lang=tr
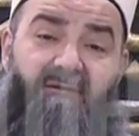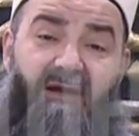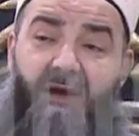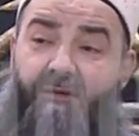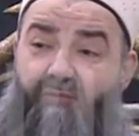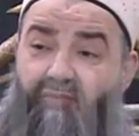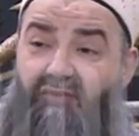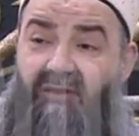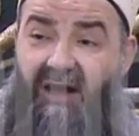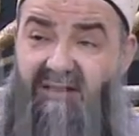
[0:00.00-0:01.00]
Ve
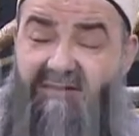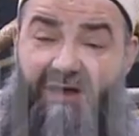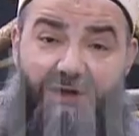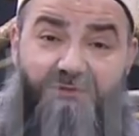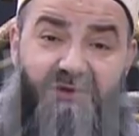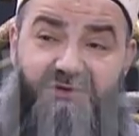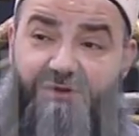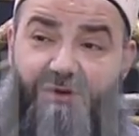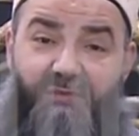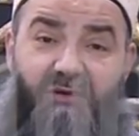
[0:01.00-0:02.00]
bunun her saat
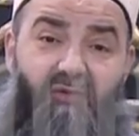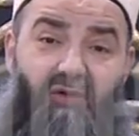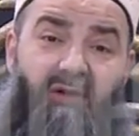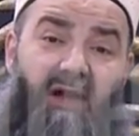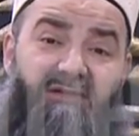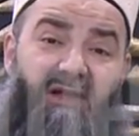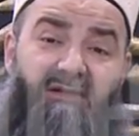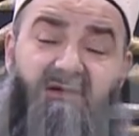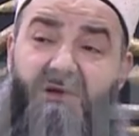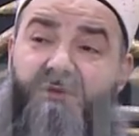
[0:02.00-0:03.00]
başında 1 milyon
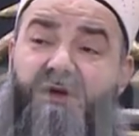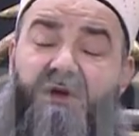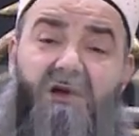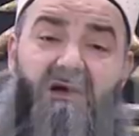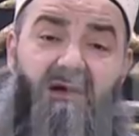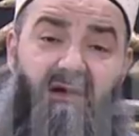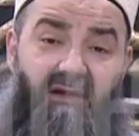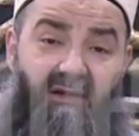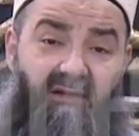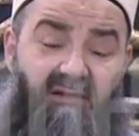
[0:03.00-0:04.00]
azatlı demek
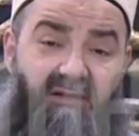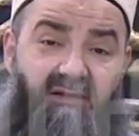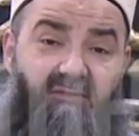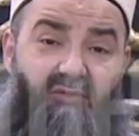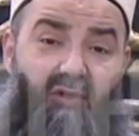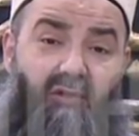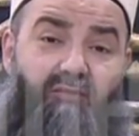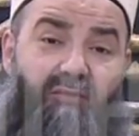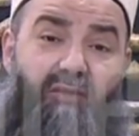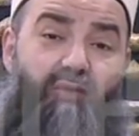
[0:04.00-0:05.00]
e,
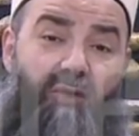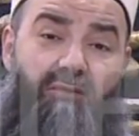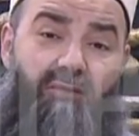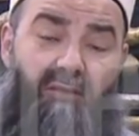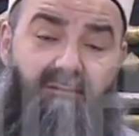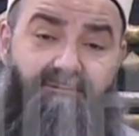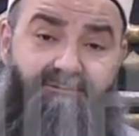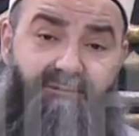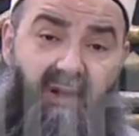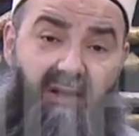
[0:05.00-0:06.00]
24 milyon
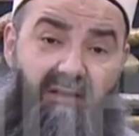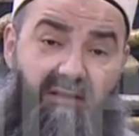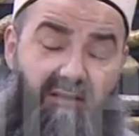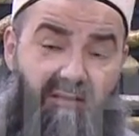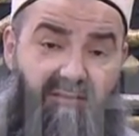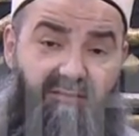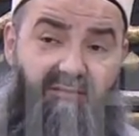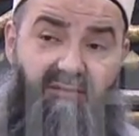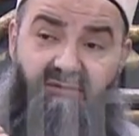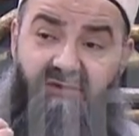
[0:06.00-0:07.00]
e,
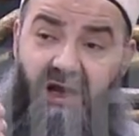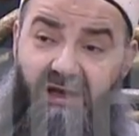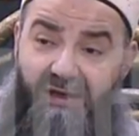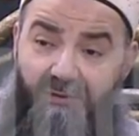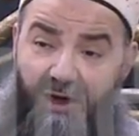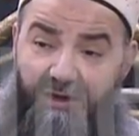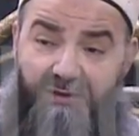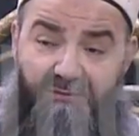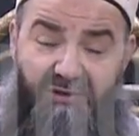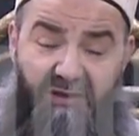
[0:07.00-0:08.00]
cehennemi hak
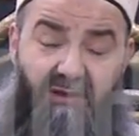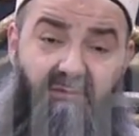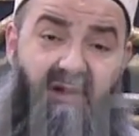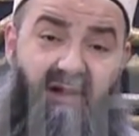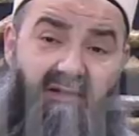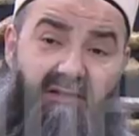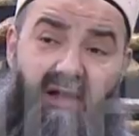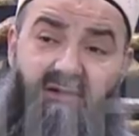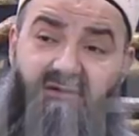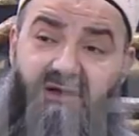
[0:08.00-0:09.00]
etmiş adam beraat
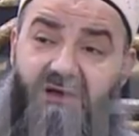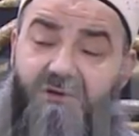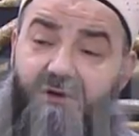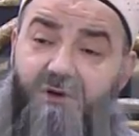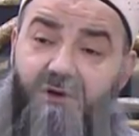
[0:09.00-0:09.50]
alırken